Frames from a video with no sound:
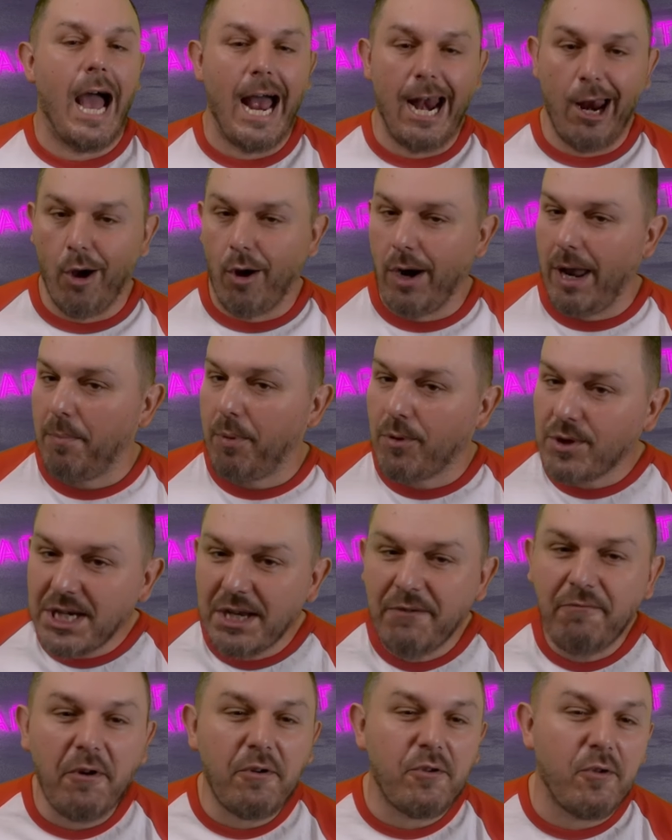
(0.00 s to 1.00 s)
Alors la
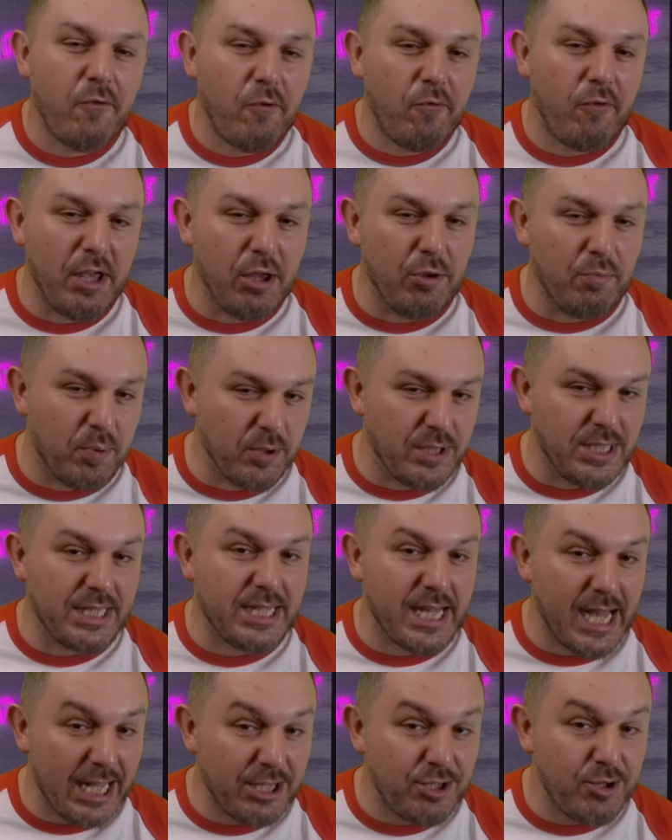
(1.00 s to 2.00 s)
prochaine fois que vous voyez une petite
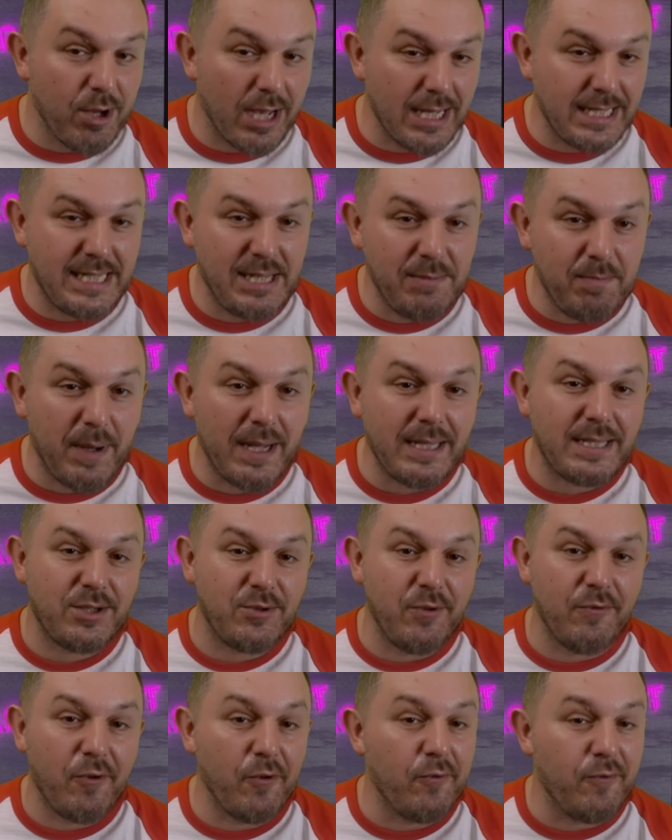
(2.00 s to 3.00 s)
créature à six pattes
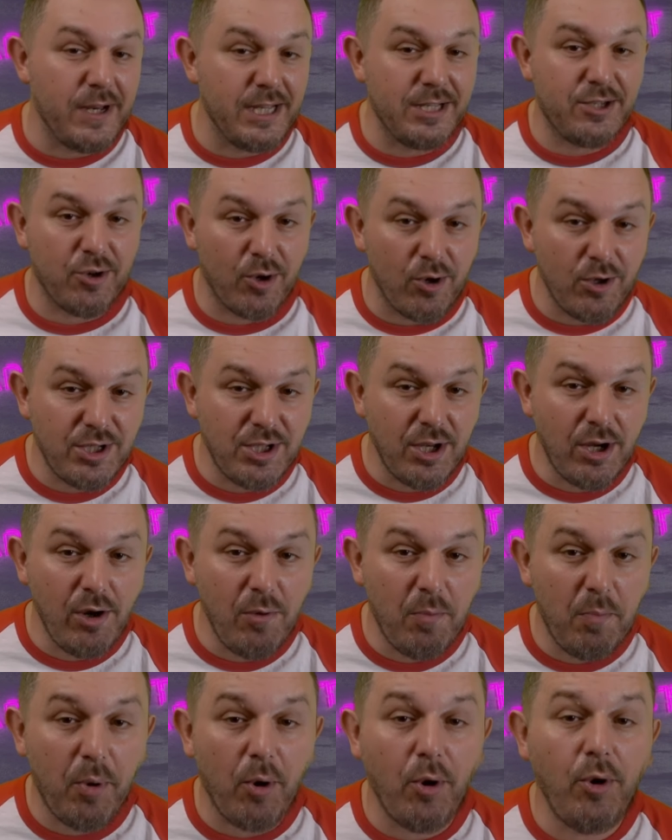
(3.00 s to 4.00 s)
se faufiler sur le
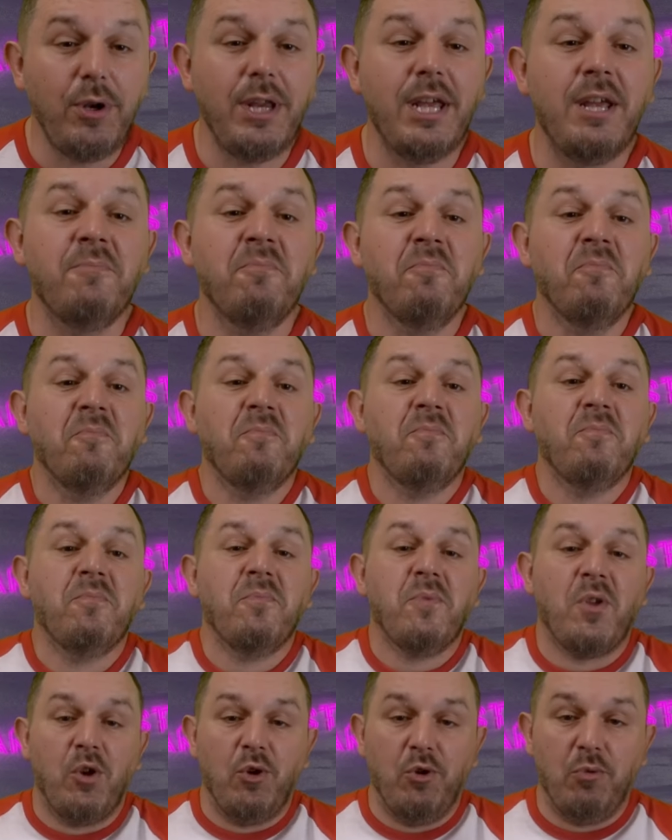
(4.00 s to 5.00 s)
sol, prenez
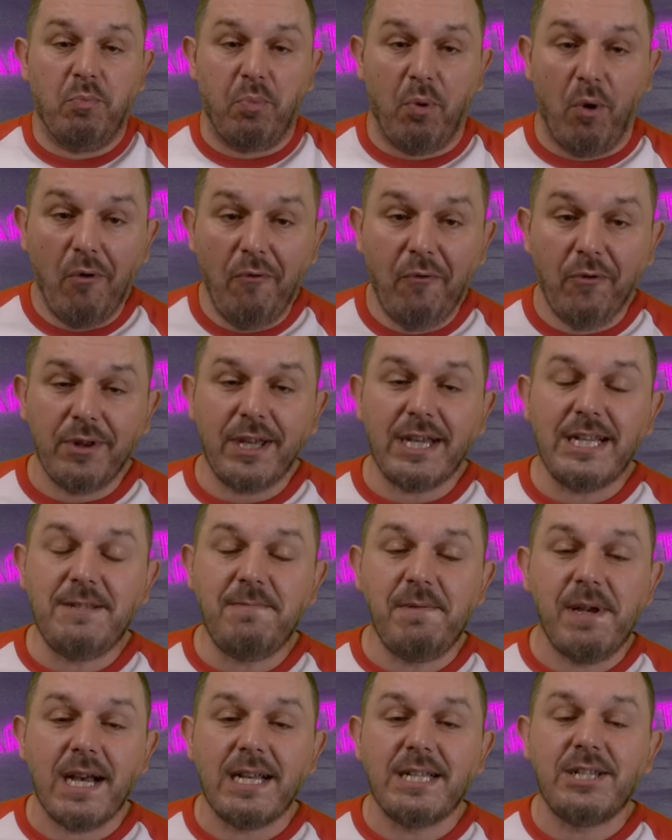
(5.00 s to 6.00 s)
une profonde
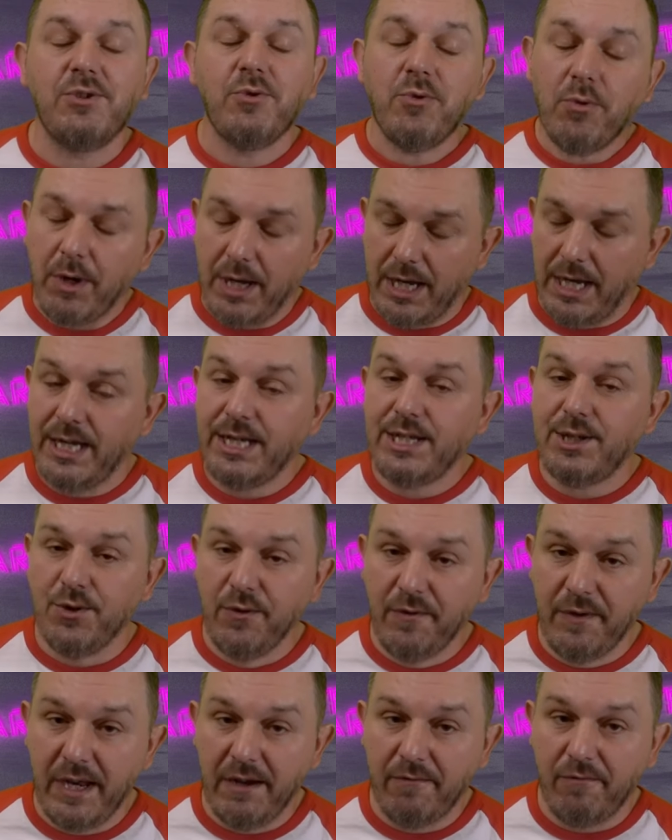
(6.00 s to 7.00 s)
respiration et
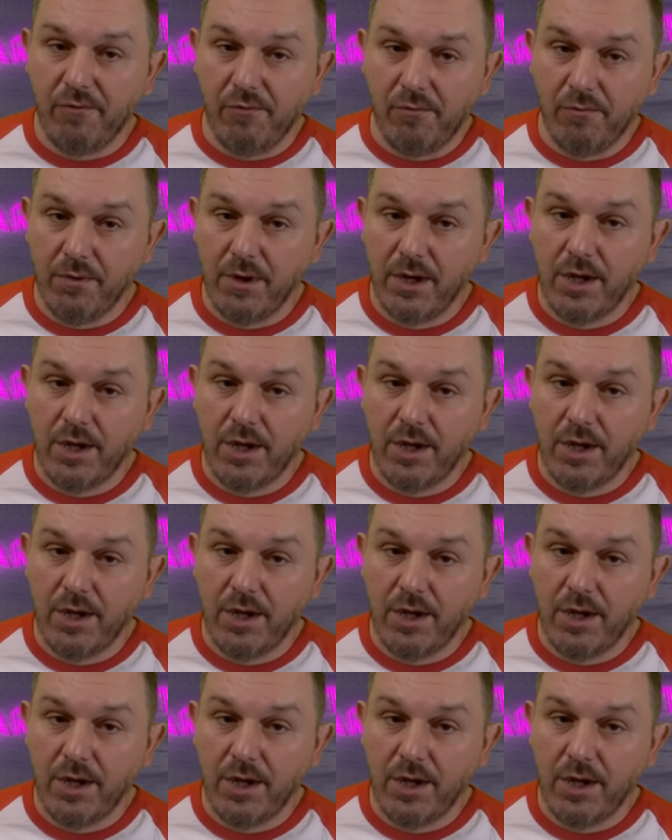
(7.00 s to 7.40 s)
souvenez-vous,